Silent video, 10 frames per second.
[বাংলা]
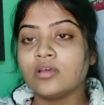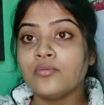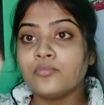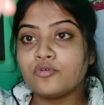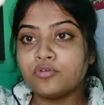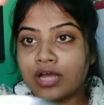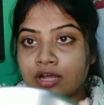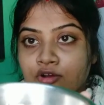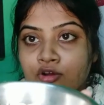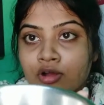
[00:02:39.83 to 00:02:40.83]
পুরো
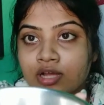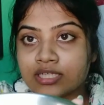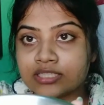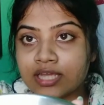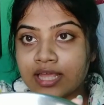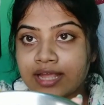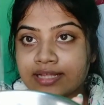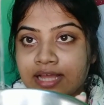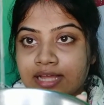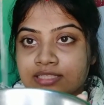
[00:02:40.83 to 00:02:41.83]
দেখো এই যে
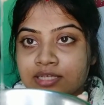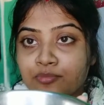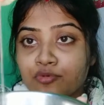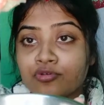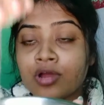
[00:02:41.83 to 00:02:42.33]
এটা আছে পুরো